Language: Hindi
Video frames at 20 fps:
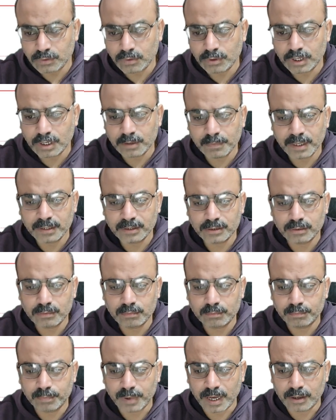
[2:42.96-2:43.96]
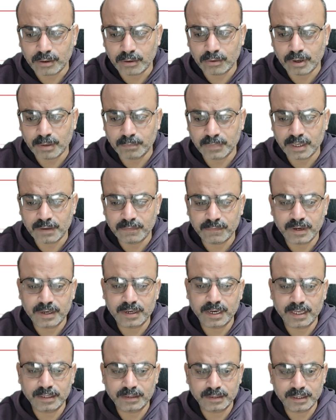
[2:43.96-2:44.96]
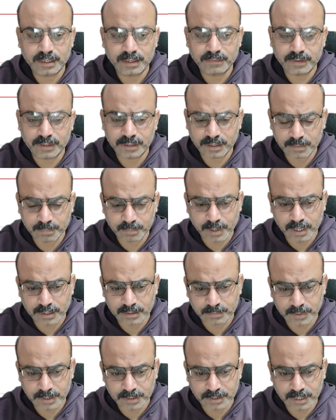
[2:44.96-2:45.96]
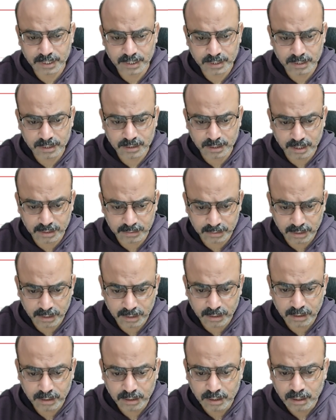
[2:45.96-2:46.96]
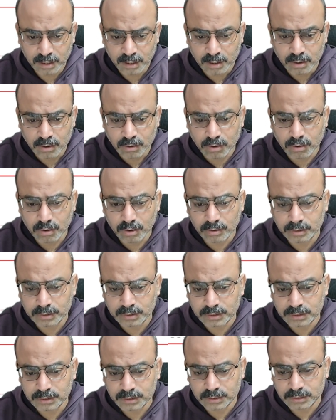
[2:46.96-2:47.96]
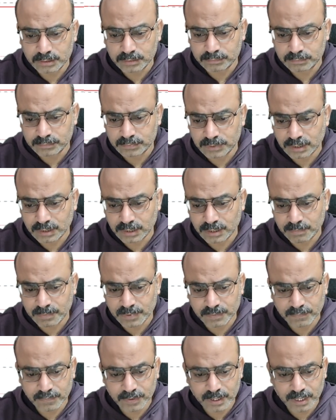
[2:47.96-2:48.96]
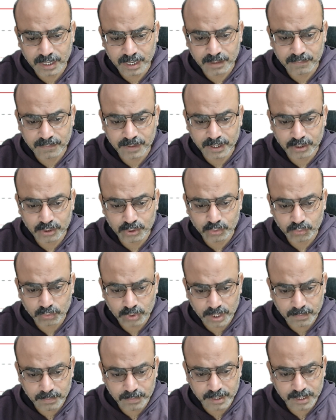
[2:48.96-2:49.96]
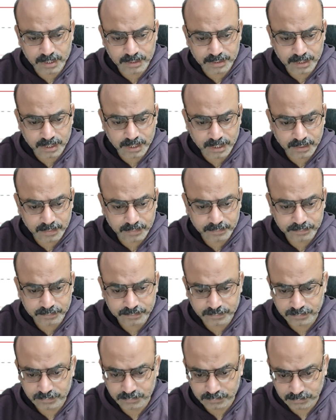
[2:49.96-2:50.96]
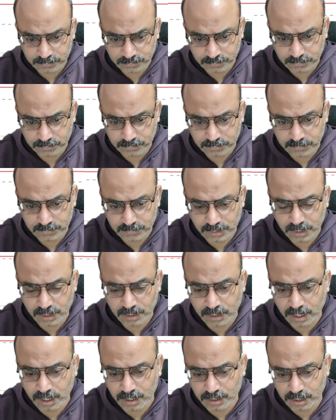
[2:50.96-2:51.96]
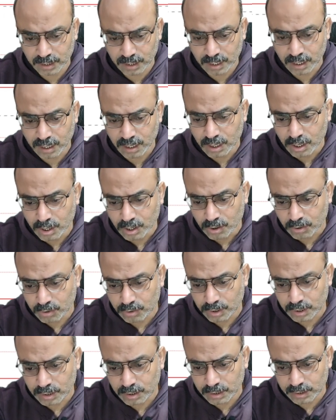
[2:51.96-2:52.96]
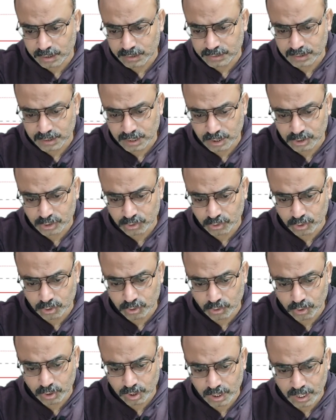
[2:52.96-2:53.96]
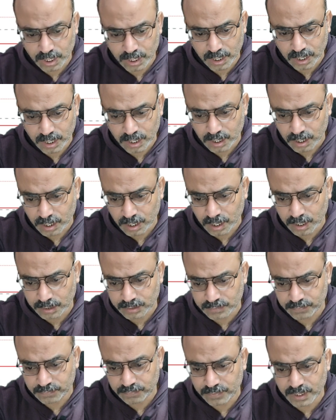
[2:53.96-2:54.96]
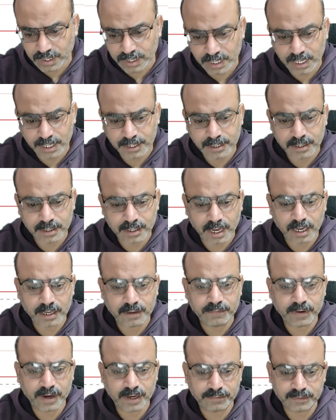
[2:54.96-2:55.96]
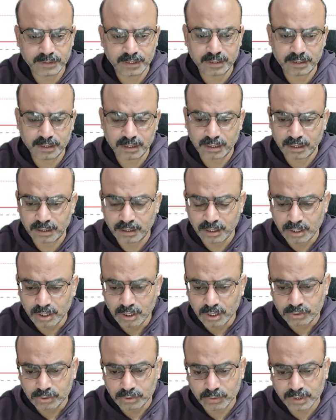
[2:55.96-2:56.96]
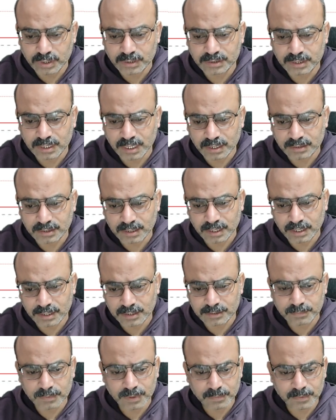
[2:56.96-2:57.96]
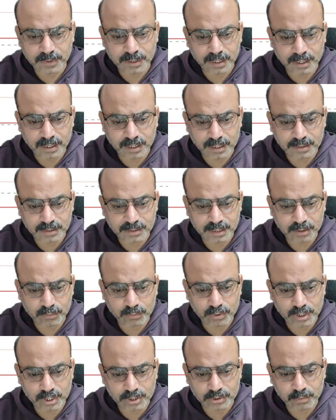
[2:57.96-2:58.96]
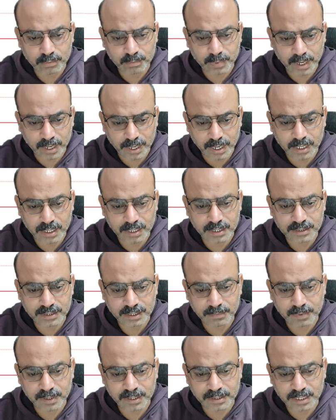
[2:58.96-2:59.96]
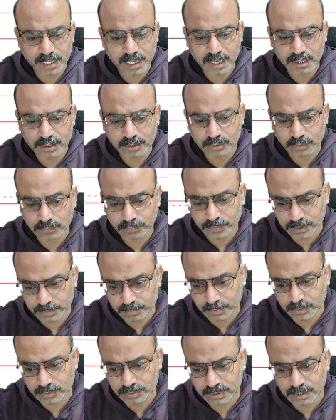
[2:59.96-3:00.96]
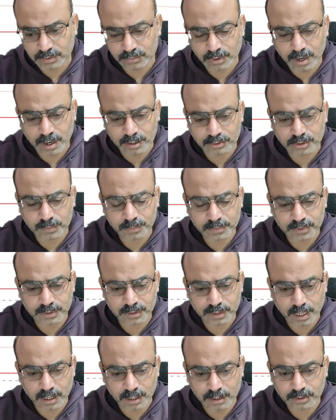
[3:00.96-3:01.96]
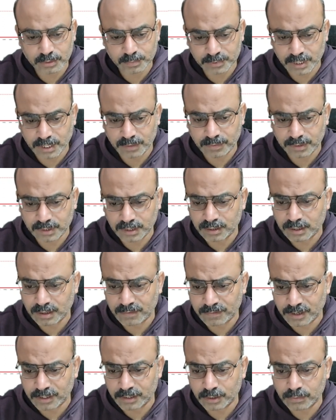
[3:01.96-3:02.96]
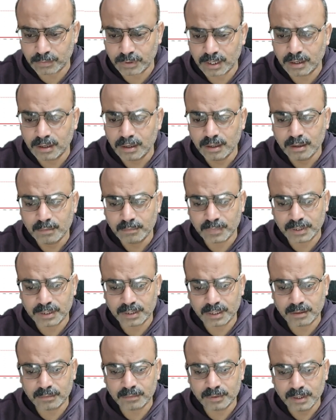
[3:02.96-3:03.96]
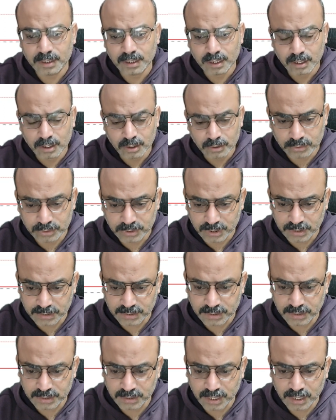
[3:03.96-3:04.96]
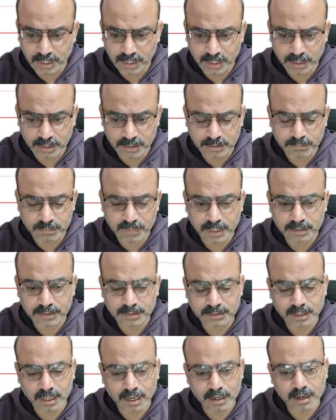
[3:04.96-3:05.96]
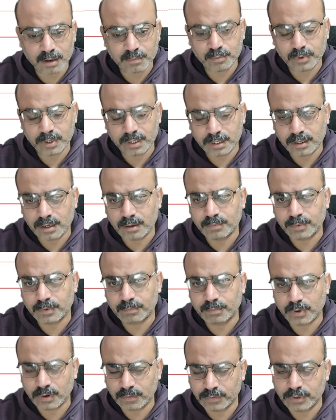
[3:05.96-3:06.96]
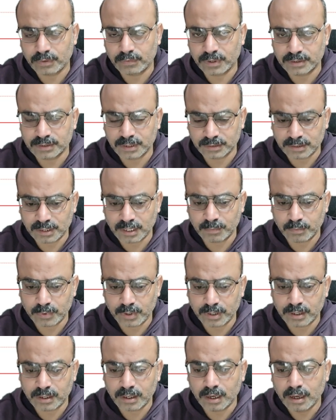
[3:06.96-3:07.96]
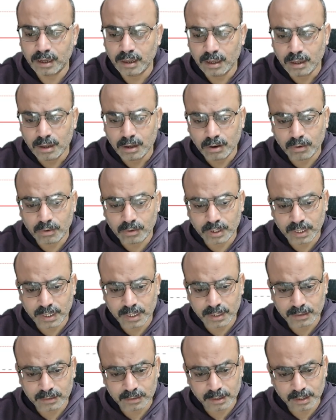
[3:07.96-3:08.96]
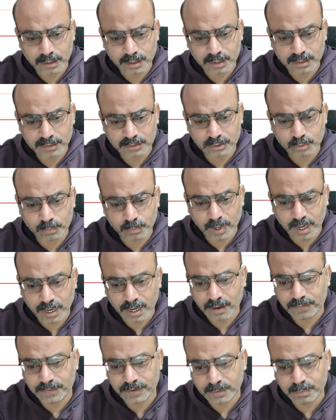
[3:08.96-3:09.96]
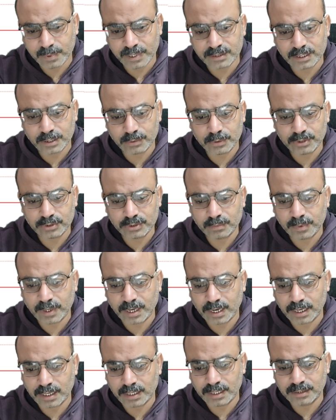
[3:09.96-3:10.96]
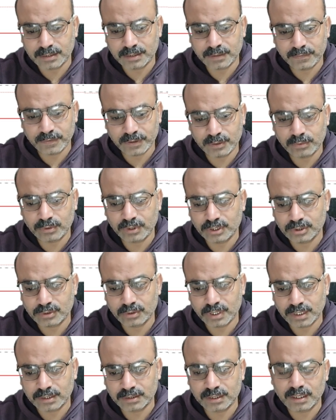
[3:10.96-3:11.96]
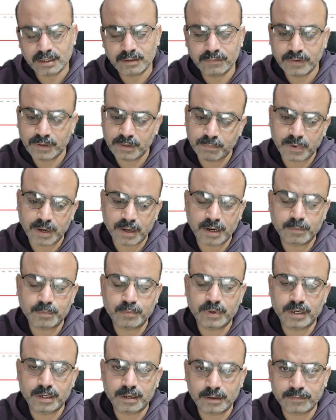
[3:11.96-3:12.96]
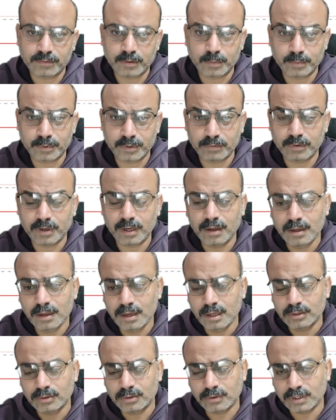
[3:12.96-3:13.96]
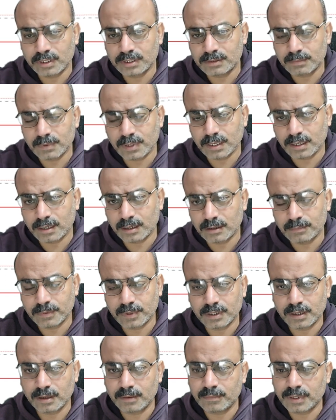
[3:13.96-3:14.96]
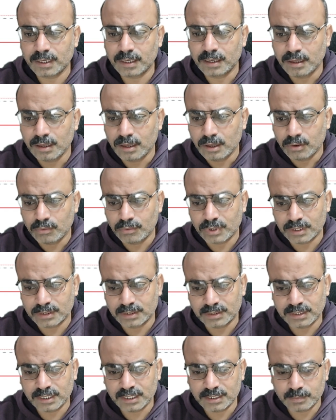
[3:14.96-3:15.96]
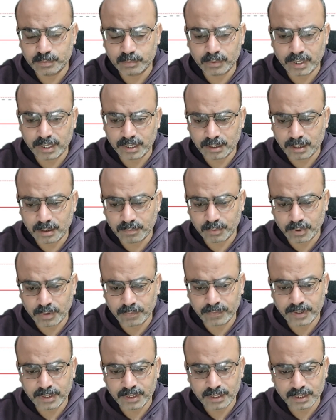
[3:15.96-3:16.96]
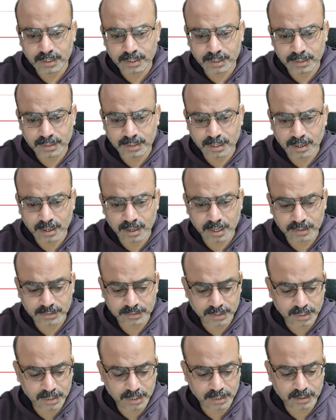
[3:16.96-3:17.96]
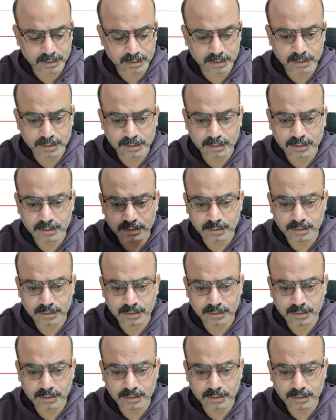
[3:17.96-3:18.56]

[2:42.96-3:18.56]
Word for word: कोटक बैंक बैंक को हमने 1931 के पास बेचने के लिए कहा था और तकरीबन 1912 के भी नीचे ये यहाँ गया और इसने जो लो लगाया आज 1895 तक गया तो इस तरह से इसमें भी अगर किसी ने 1912 के नीचे बेचा है तो फिर भी उसे आठ सौ तक का फायदा हुआ मतलब उसे सीधा ही इसमें सतारह पॉइंट का प्रॉफिट हुआ सत्रह पॉइंट का और अगर दोबारा फिर बेचा 1912 के नीचे फिर 1901 तक फिर 12 पॉइंट का प्रॉफिट हुआ तो इसमें लगभग हमें उनतीस पॉइंट का प्रॉफिट यहाँ से लेकर